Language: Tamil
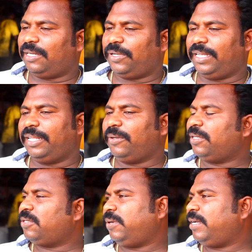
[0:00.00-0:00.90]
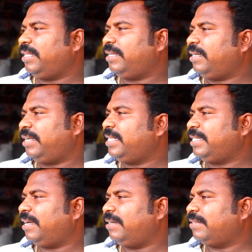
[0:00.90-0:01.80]
ஒரு இருபத்தஞ்சு ரூபா அந்த
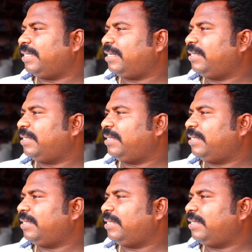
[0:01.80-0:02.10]
ரேஞ்சுக்கு ஆகுங்க சார்